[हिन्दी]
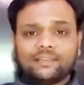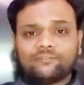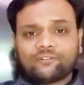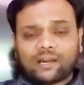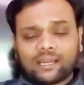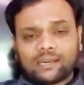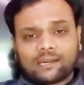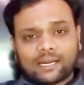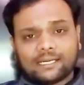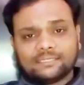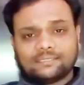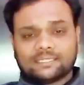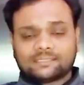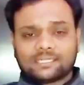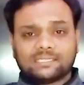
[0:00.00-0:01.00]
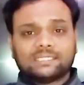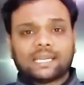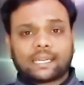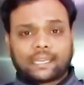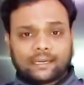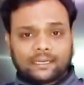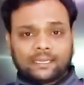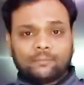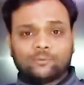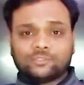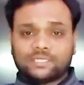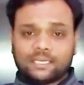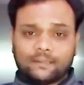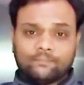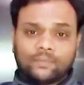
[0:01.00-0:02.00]
लिव आई राइट जैसा जैकेट ही
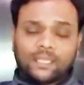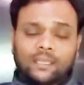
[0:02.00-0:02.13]
मुझे